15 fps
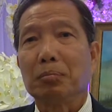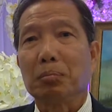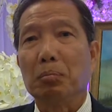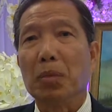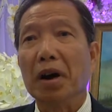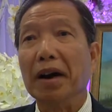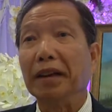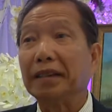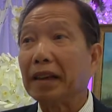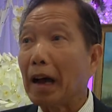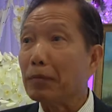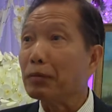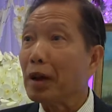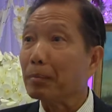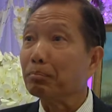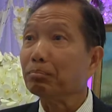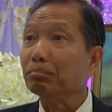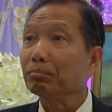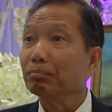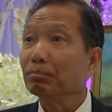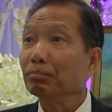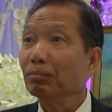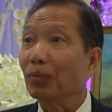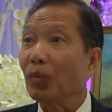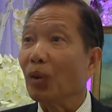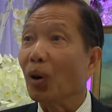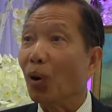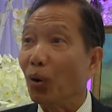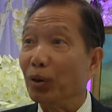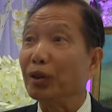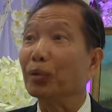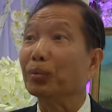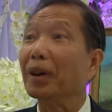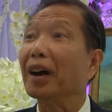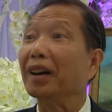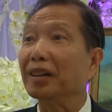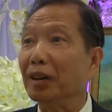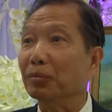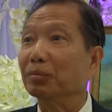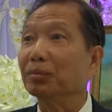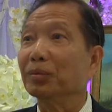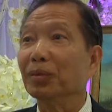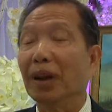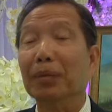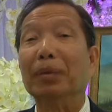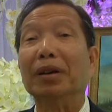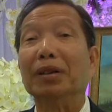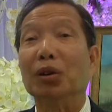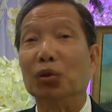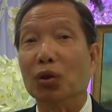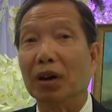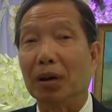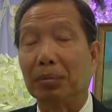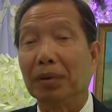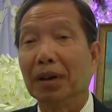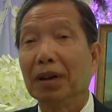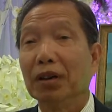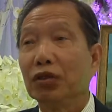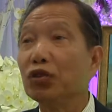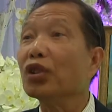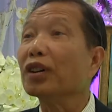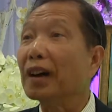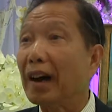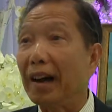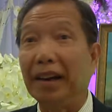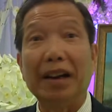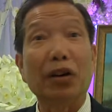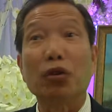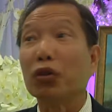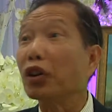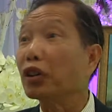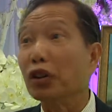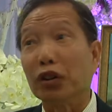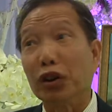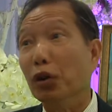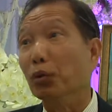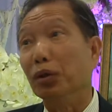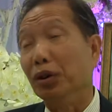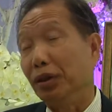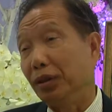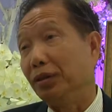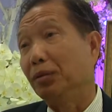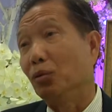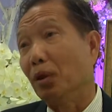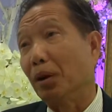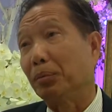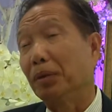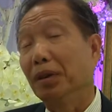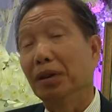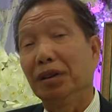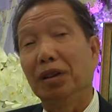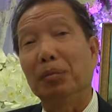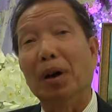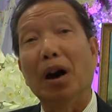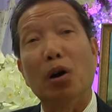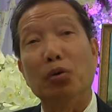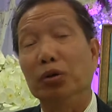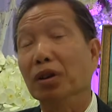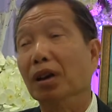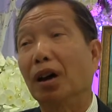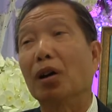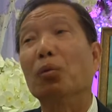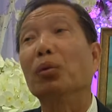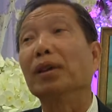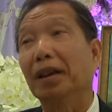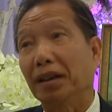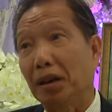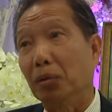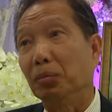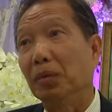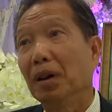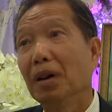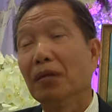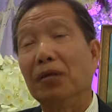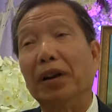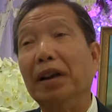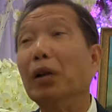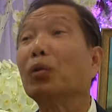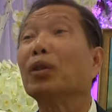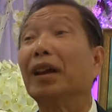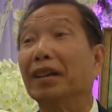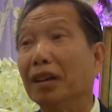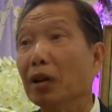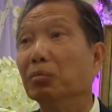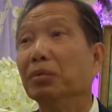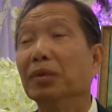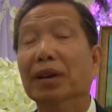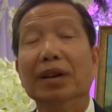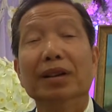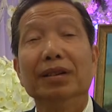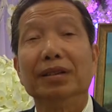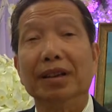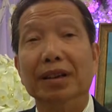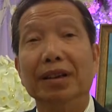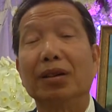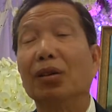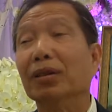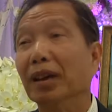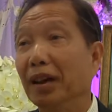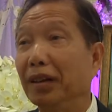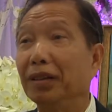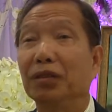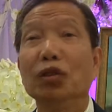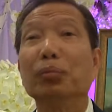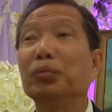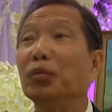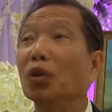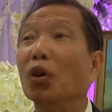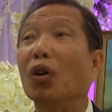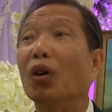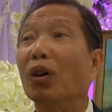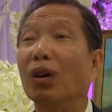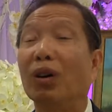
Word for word: 18 năm ngồi trong cái hang động để mà tự tu học. Trước ngài đã có rất là nhiều người tu học nhưng mà hầu như là không có thành công và nếu có thành công chỉ có thể giúp cho